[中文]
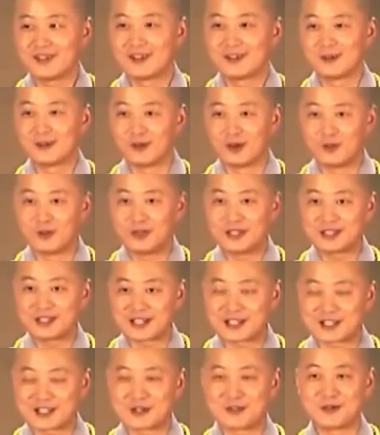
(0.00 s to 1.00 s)
我们
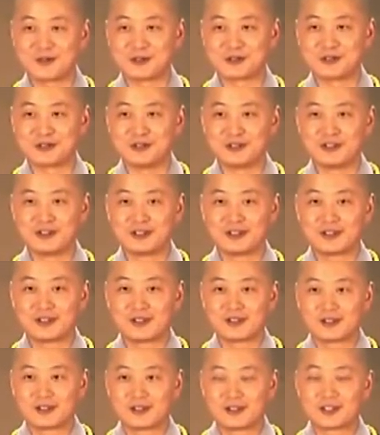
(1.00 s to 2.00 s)
在生活中，
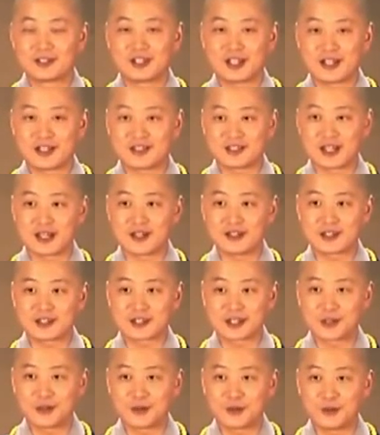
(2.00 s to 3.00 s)
现前的
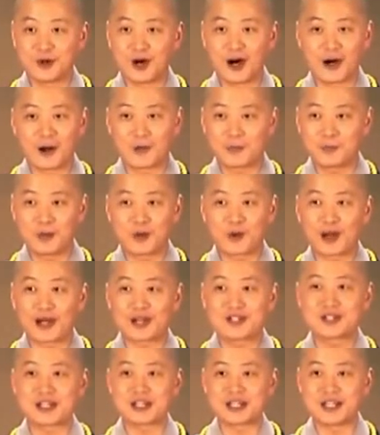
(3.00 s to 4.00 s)
生活不
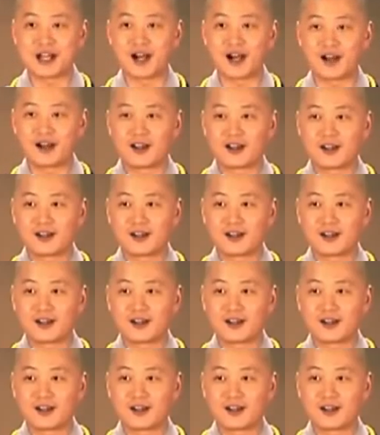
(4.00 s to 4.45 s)
管怎样，